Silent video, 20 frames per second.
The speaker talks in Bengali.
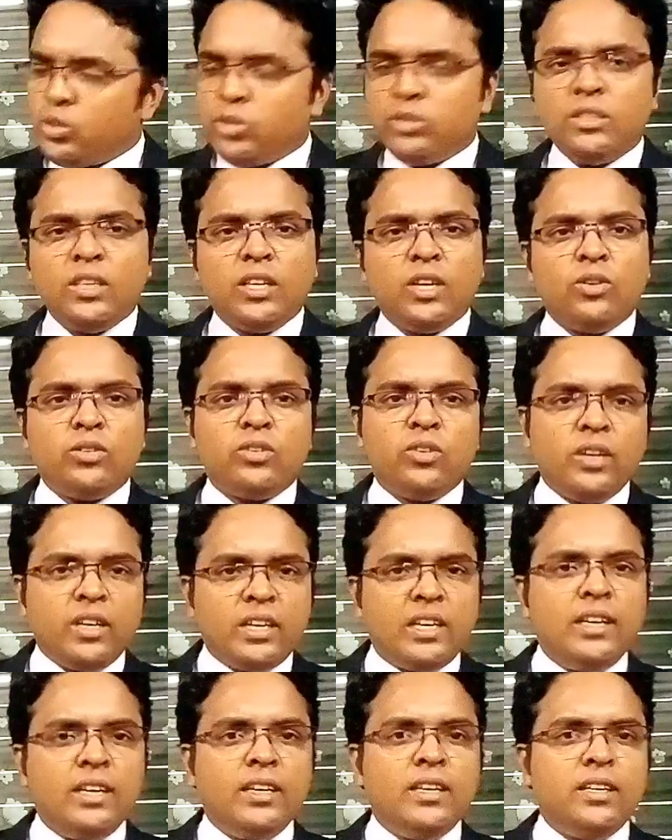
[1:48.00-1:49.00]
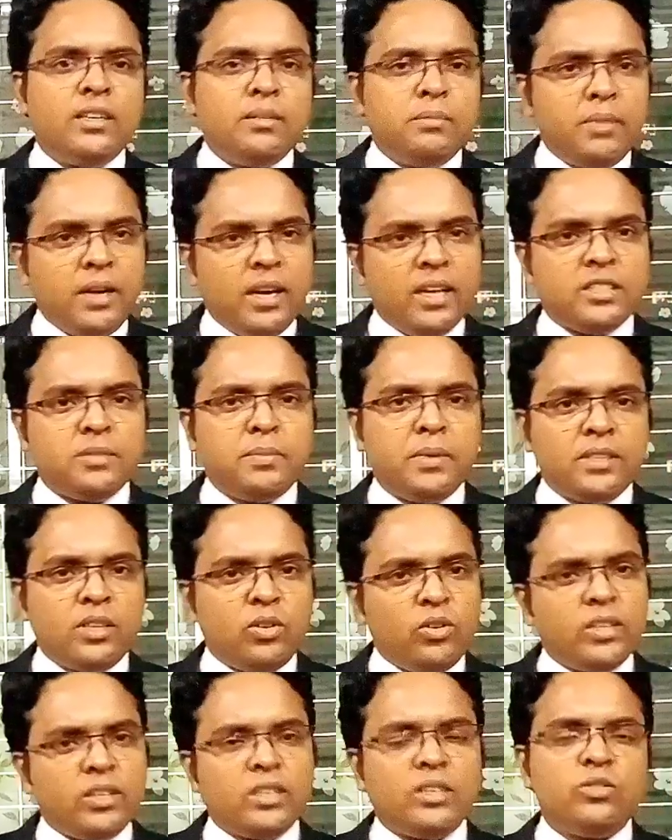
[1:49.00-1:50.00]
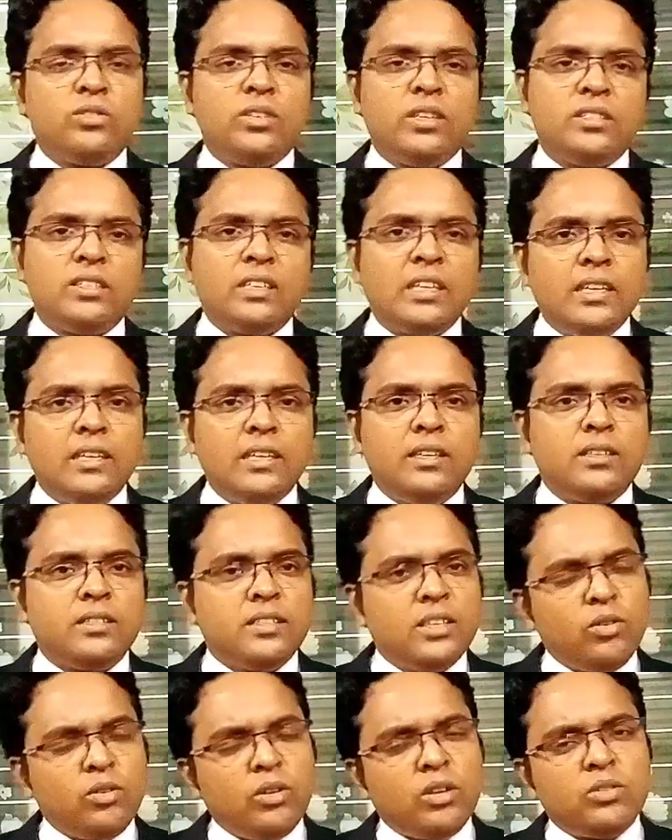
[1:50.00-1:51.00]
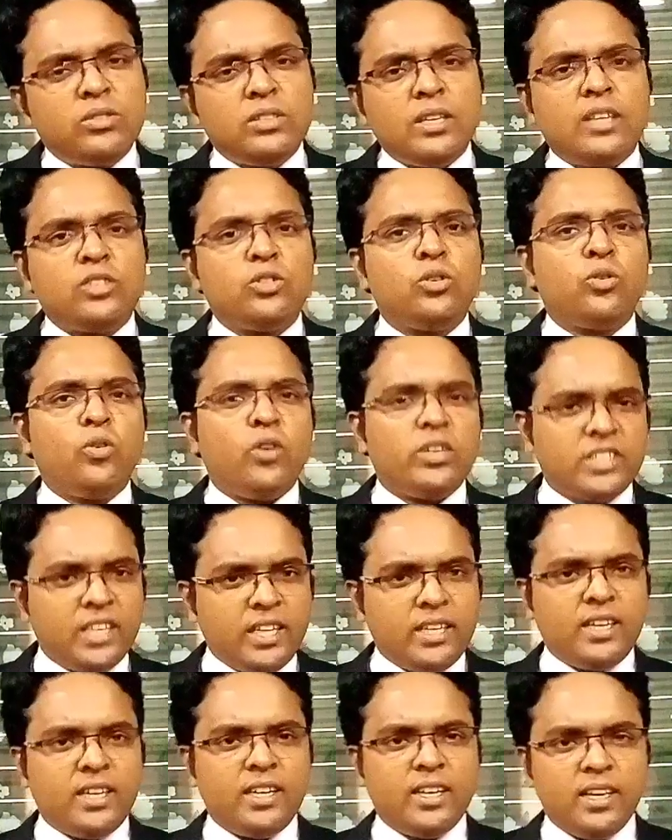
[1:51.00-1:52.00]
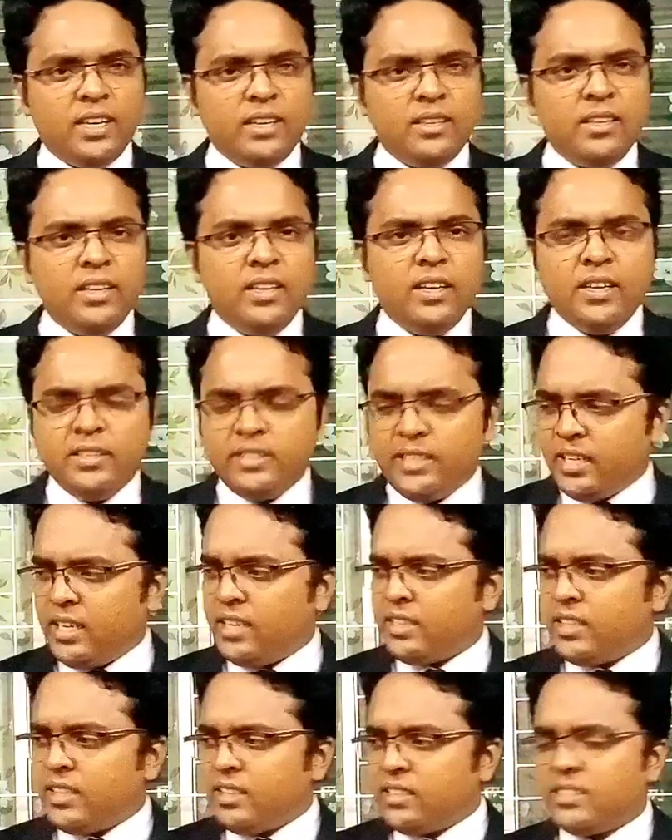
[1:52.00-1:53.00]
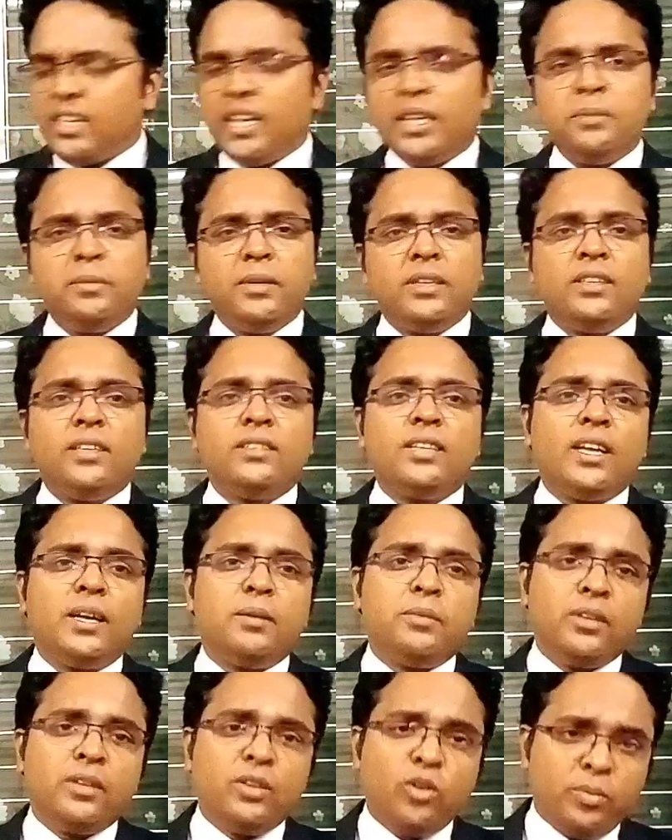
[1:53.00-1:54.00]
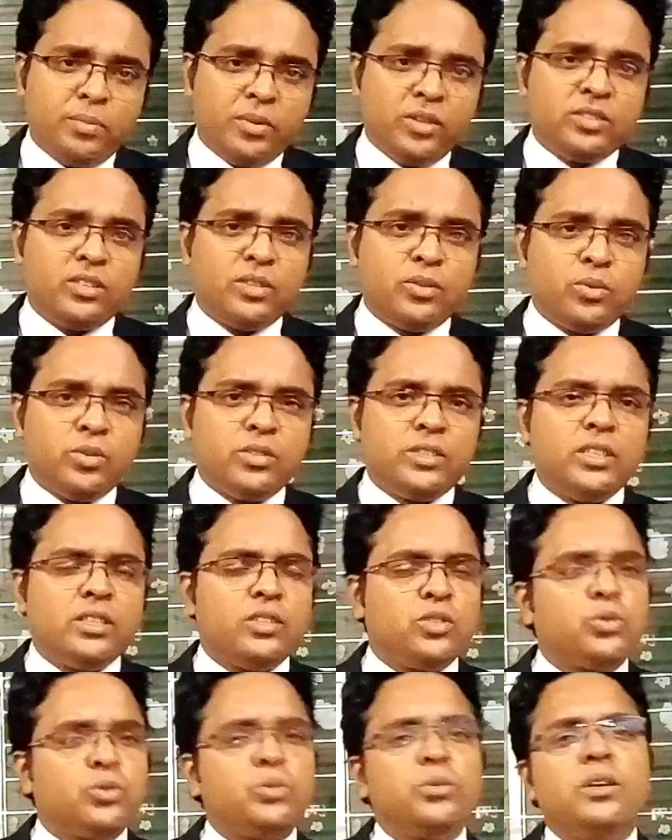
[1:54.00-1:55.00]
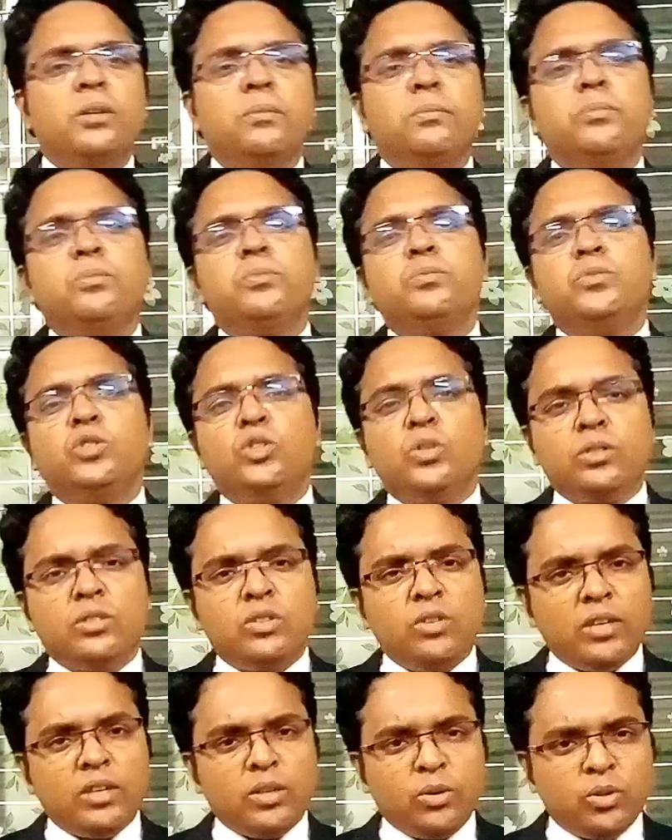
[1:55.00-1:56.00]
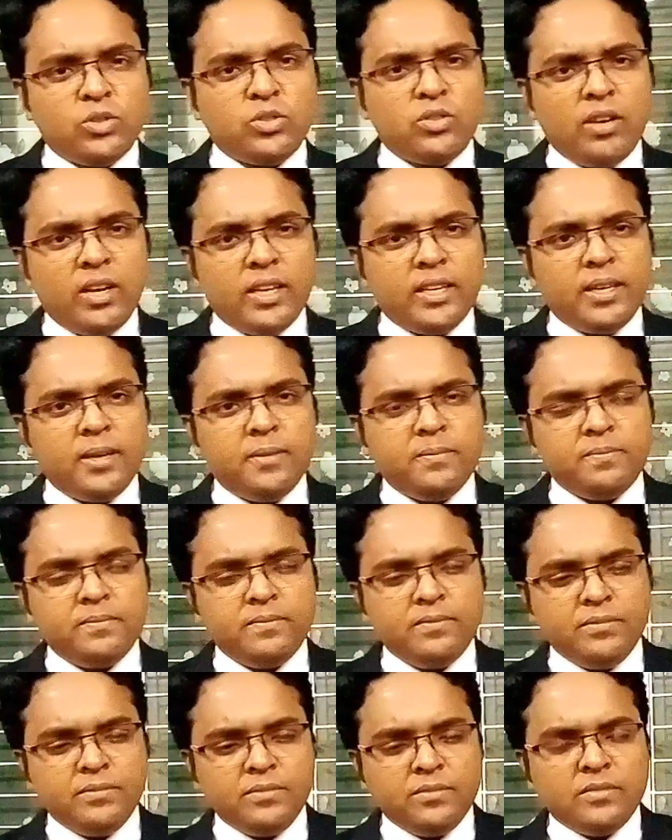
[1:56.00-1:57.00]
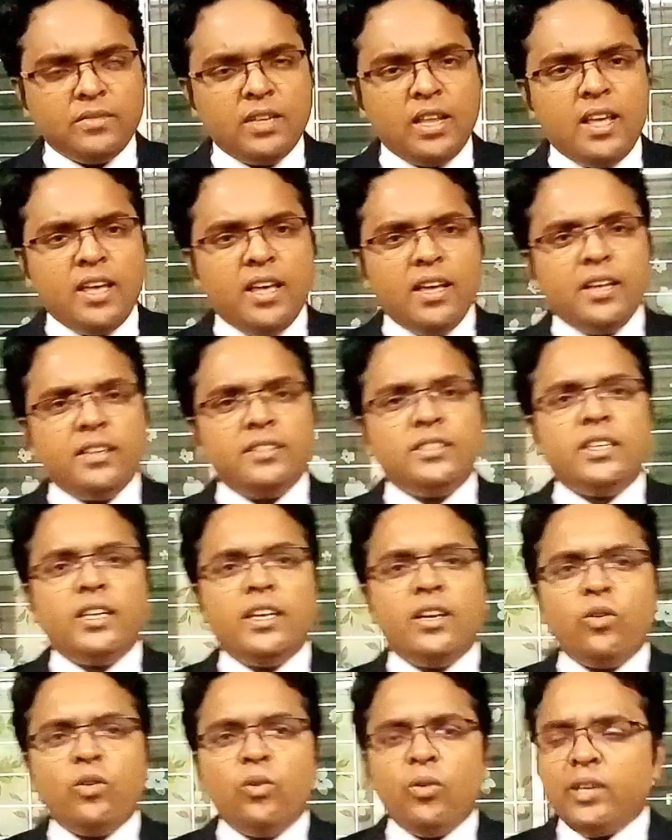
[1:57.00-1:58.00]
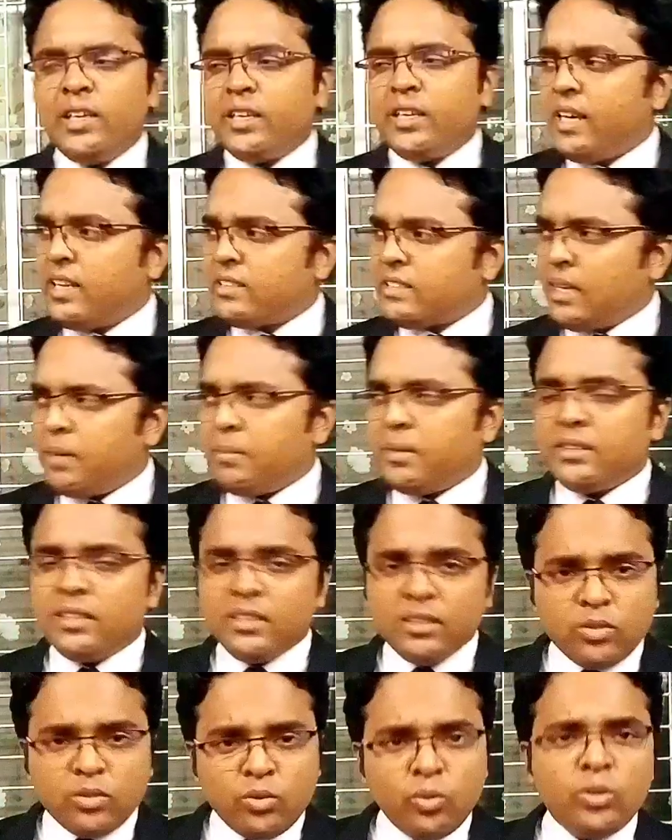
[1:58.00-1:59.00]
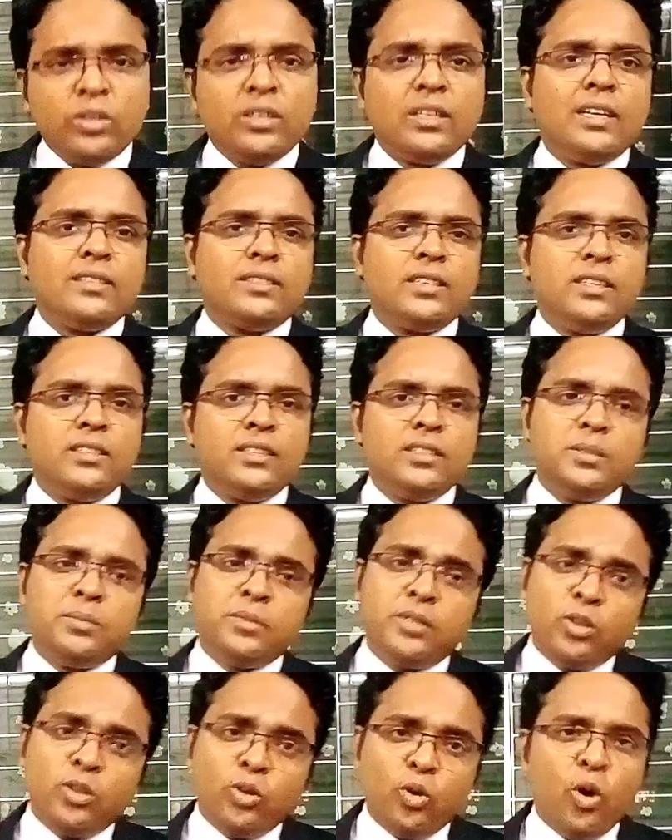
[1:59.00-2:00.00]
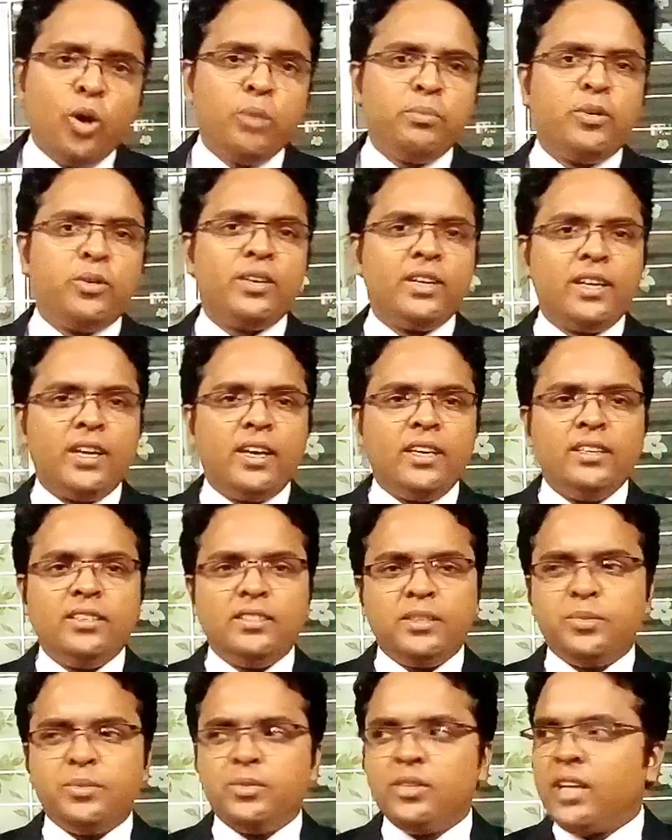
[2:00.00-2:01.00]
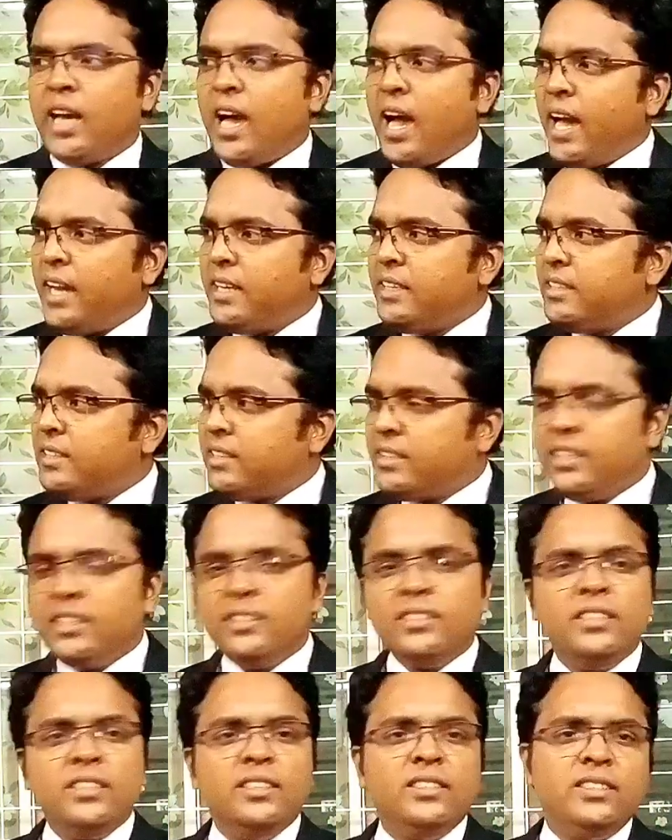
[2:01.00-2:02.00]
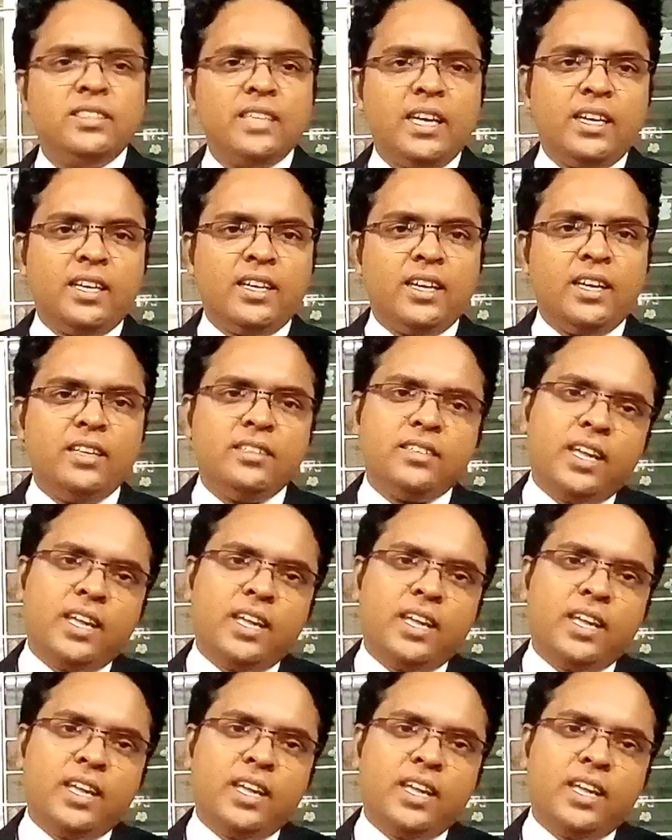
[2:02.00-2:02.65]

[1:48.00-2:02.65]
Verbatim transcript: সত্যি অনেক ক্লিনিক বা হাসপাতাল অনেক কিছু আছে ক্লিনিক সেগুলো হচ্ছে আসলে কষাইখানা যেখানে তাদের সার্টিফিকেট নেই তারা অপারেশন করছে এটা শুনলে সত্যি অনেক কষ্ট লাগে যে অনেকে আছে আমাদের কোর্ট কাছারিতে জীবনে ল পড়ে নাই জীবনে আইন কি জিনিস জানে না